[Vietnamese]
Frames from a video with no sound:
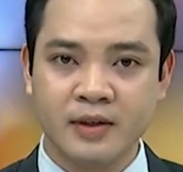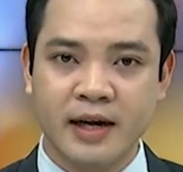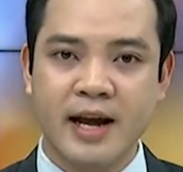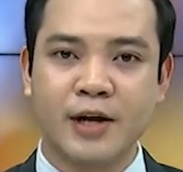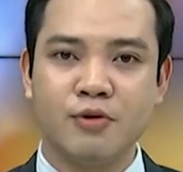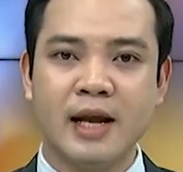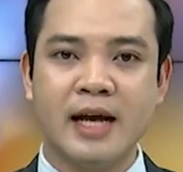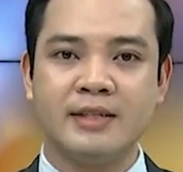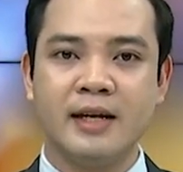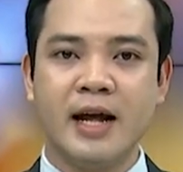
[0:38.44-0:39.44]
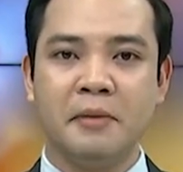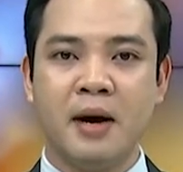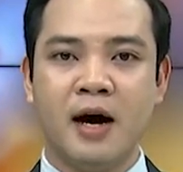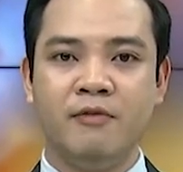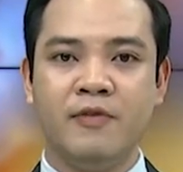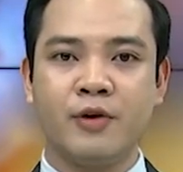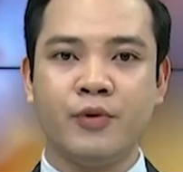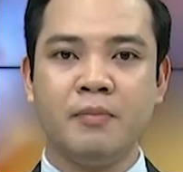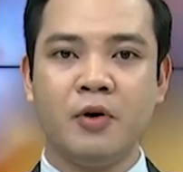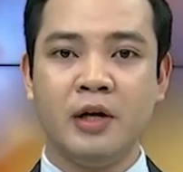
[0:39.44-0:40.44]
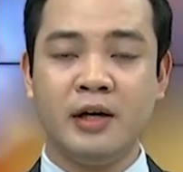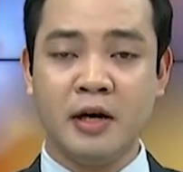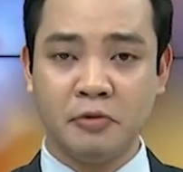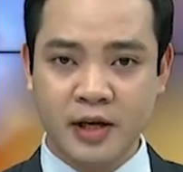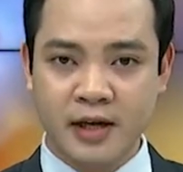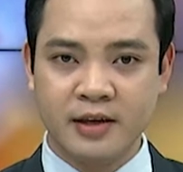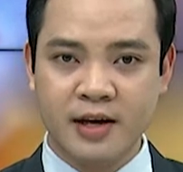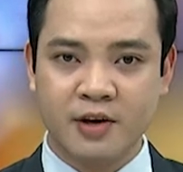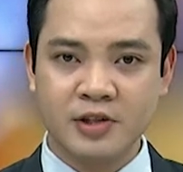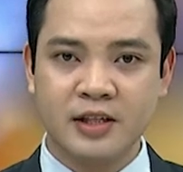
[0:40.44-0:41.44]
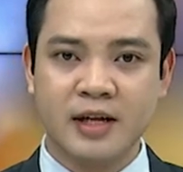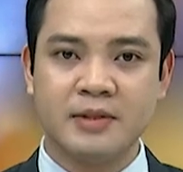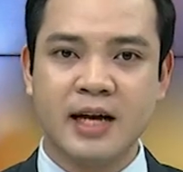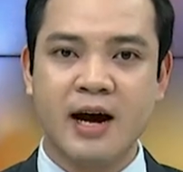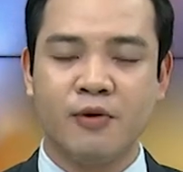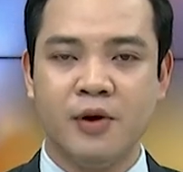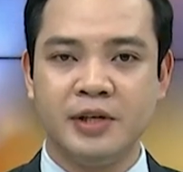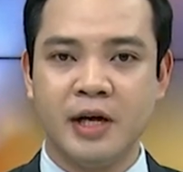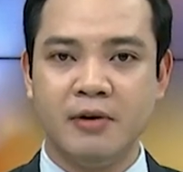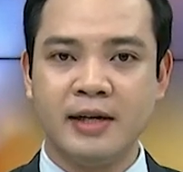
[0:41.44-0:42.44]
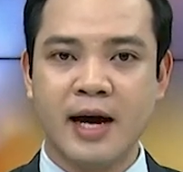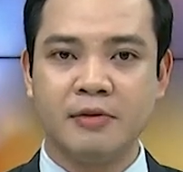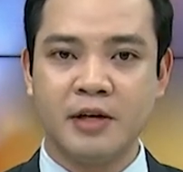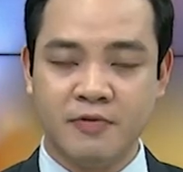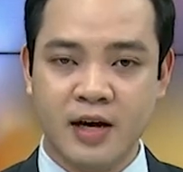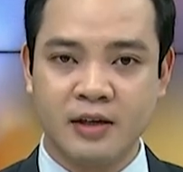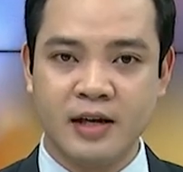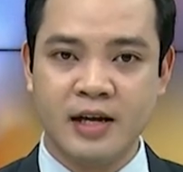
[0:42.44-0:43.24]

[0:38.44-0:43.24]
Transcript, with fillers: đây cũng là diễn đàn mở với quy mô lớn đầu tiên có sự tham gia của nhiều lãnh đạo địa phương,